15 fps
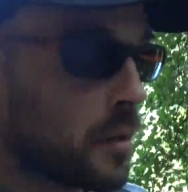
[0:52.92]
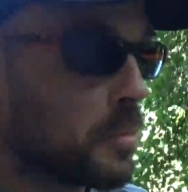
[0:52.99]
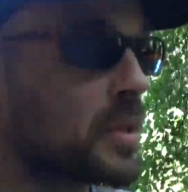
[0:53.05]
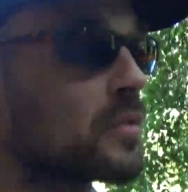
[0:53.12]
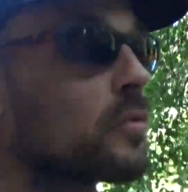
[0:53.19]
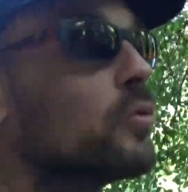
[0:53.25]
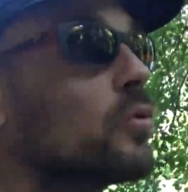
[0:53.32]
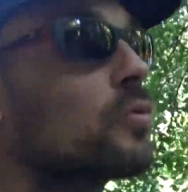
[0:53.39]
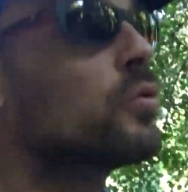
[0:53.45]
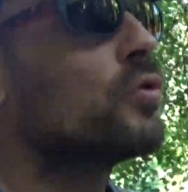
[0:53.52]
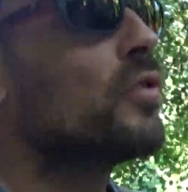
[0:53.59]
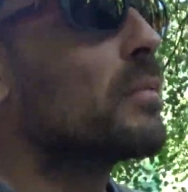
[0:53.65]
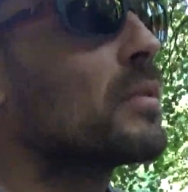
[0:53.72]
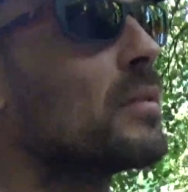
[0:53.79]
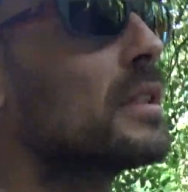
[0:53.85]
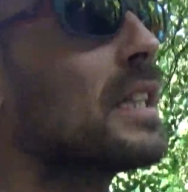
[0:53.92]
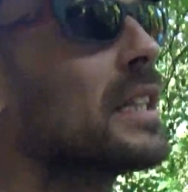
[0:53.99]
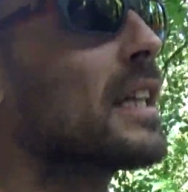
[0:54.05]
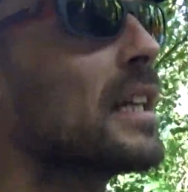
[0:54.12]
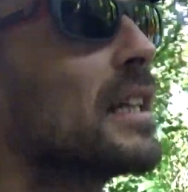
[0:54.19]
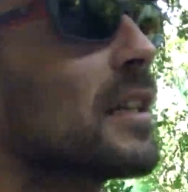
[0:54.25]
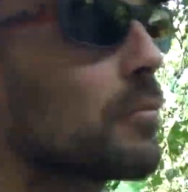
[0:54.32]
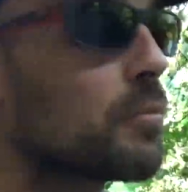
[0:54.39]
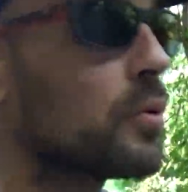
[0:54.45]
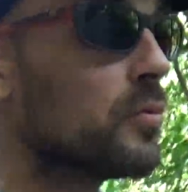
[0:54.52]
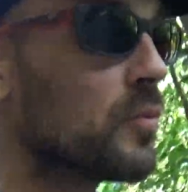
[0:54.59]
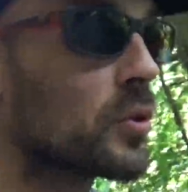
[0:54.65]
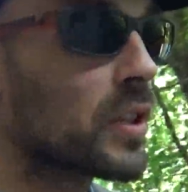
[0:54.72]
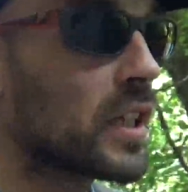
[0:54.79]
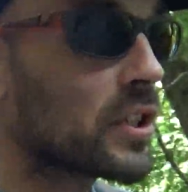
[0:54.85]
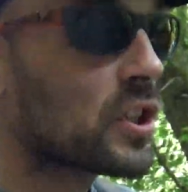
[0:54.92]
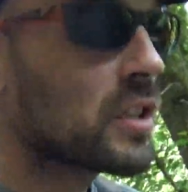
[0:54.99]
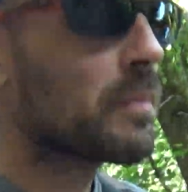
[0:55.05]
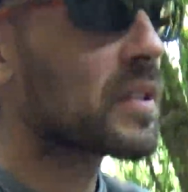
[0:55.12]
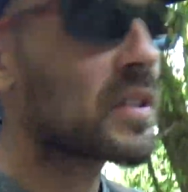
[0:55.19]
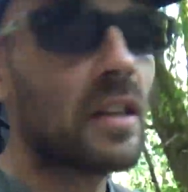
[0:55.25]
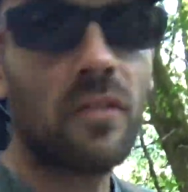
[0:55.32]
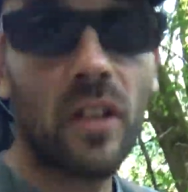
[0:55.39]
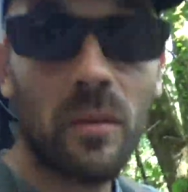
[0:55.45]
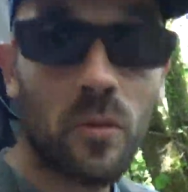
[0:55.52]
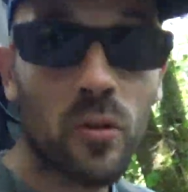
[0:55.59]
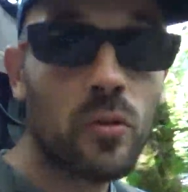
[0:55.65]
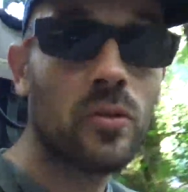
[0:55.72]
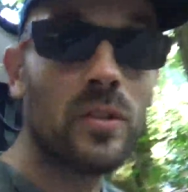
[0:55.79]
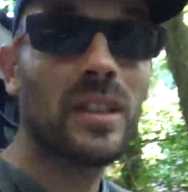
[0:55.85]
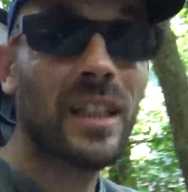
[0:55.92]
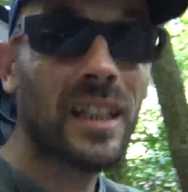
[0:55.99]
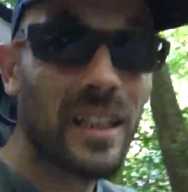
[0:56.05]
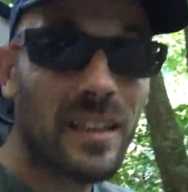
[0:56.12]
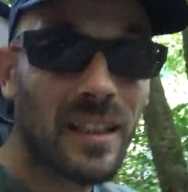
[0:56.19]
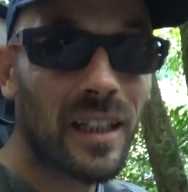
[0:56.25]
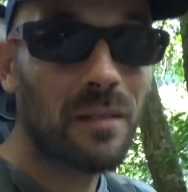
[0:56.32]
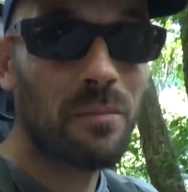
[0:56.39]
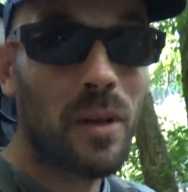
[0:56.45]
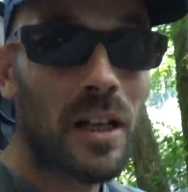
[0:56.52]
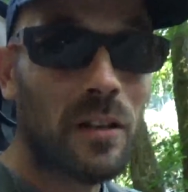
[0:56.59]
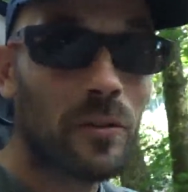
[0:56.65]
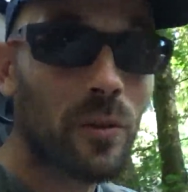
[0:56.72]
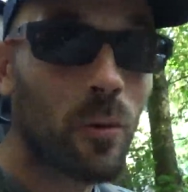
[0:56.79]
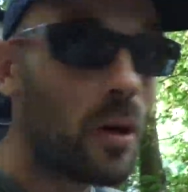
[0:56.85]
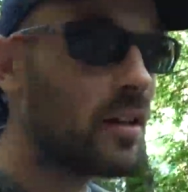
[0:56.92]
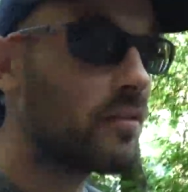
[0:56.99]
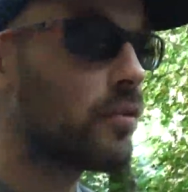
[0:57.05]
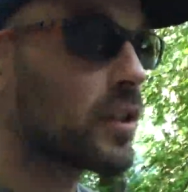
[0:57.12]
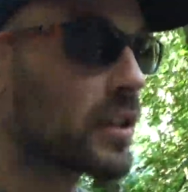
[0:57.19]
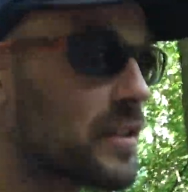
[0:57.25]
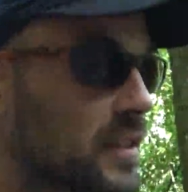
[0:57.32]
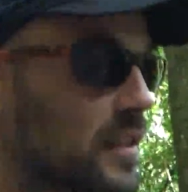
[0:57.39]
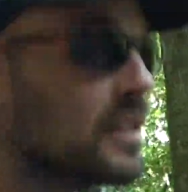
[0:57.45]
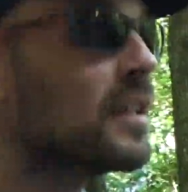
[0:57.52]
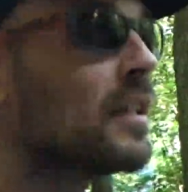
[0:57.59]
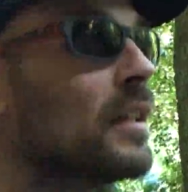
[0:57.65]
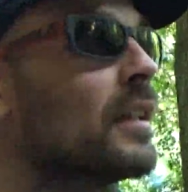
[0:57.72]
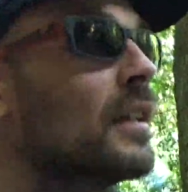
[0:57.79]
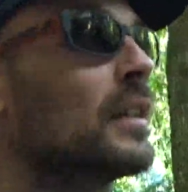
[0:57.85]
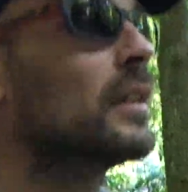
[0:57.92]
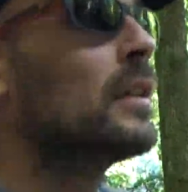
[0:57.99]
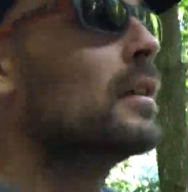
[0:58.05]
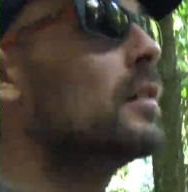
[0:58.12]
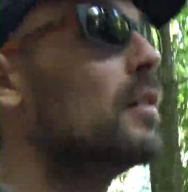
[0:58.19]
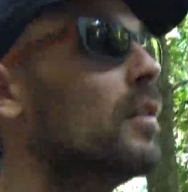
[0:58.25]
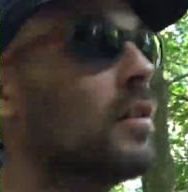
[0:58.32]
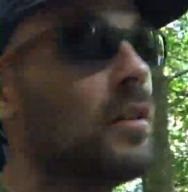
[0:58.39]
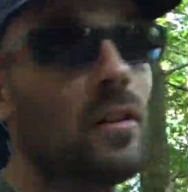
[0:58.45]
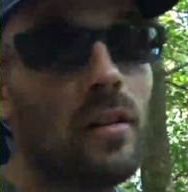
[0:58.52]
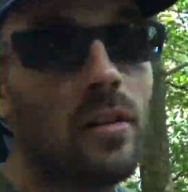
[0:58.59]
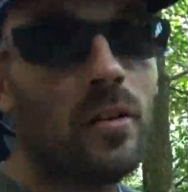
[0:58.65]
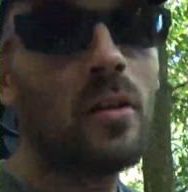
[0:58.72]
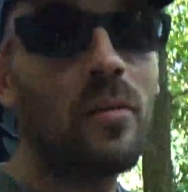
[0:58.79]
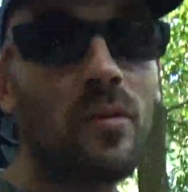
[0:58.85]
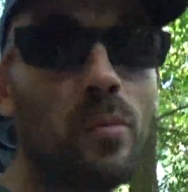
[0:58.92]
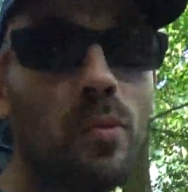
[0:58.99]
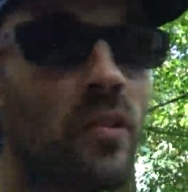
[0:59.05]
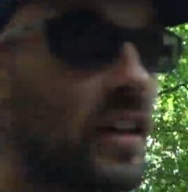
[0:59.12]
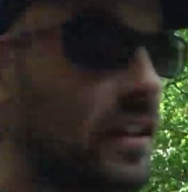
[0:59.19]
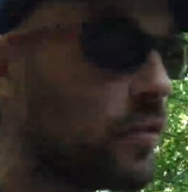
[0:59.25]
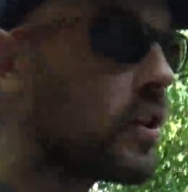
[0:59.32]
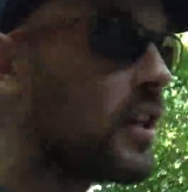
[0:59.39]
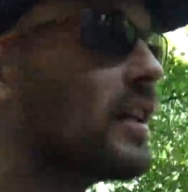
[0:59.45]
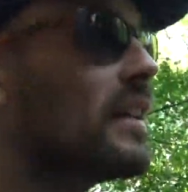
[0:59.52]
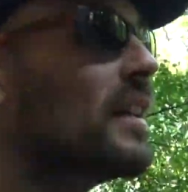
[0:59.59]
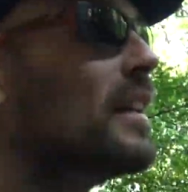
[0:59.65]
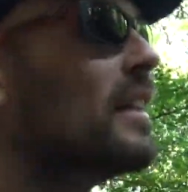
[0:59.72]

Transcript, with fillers: parce que du coup, je vais me décaler un peu de mon trajet parce qu'il y a vraiment de très très bels endroits à voir ici. comme vous pouvez le voir,